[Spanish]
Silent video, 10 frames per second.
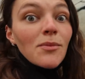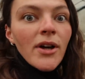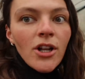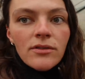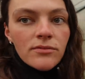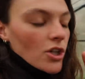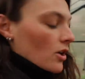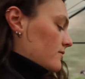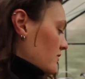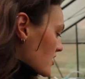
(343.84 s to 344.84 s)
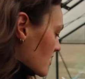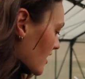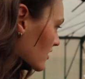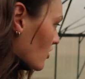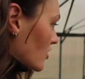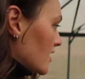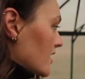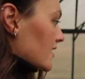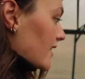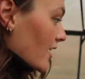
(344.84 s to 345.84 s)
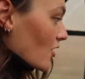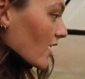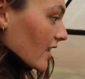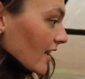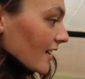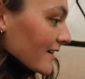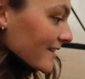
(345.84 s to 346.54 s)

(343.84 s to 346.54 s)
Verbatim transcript: Bueno, no, no es cierto tengo aquí,